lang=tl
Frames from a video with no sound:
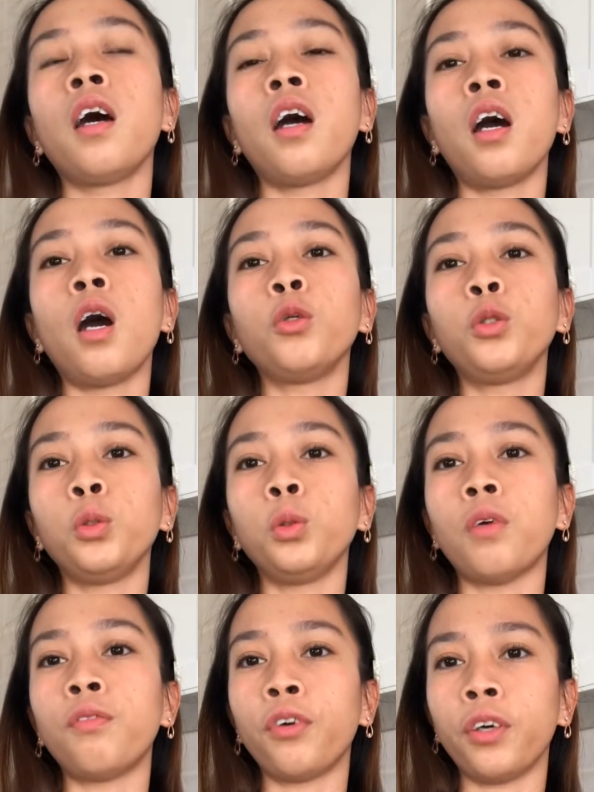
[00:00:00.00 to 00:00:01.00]
how to
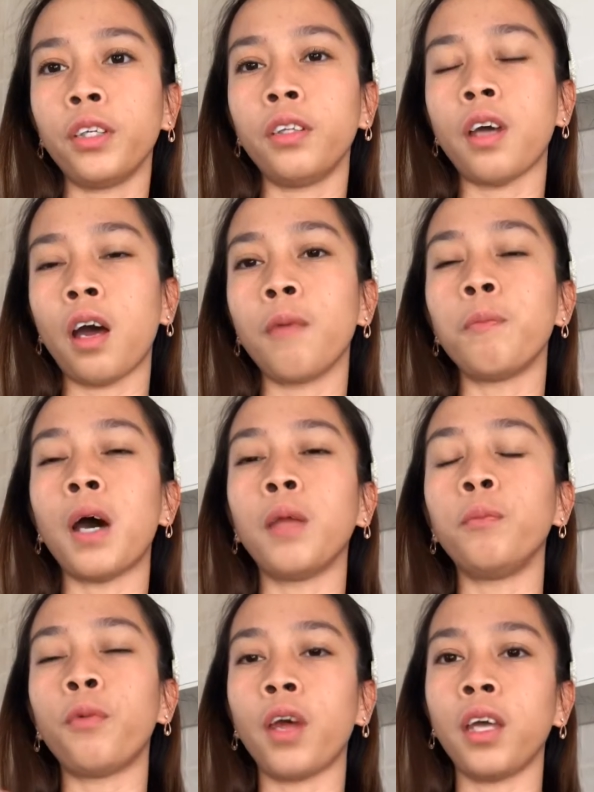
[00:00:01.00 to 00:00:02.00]
avoid the
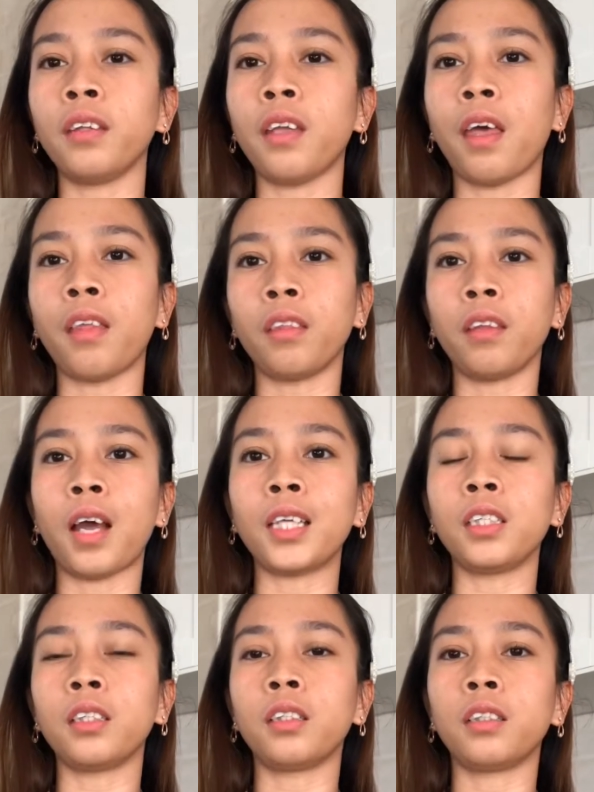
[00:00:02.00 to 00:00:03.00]
bad breath and
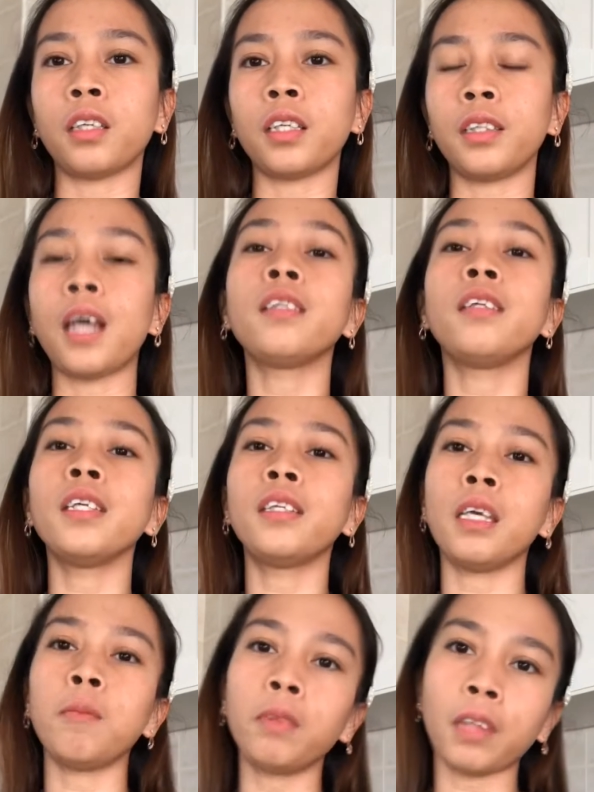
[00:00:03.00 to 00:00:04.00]
as, at, at the
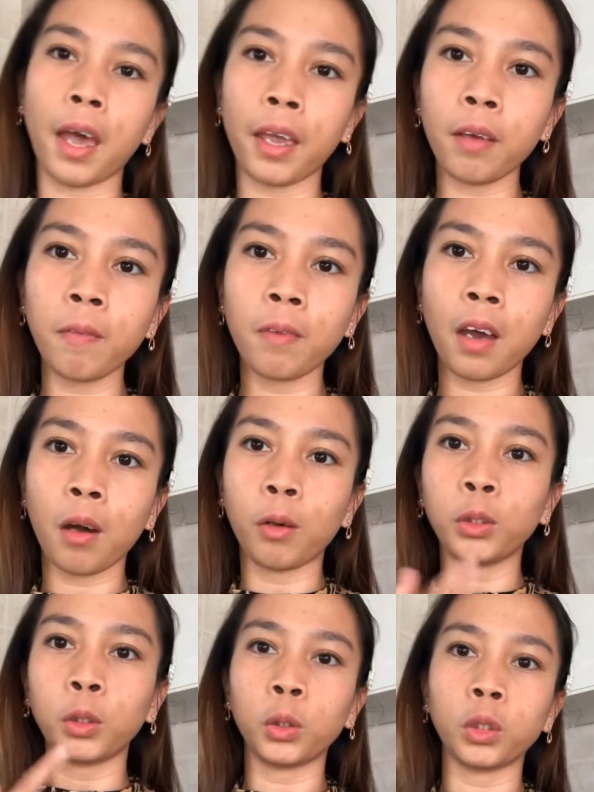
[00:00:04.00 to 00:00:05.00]
same time, uh,
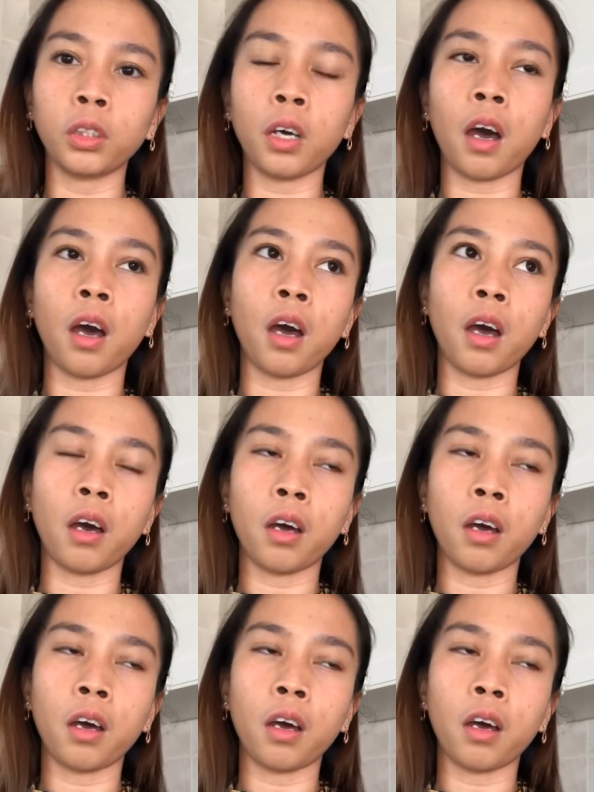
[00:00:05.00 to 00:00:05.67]
also uh,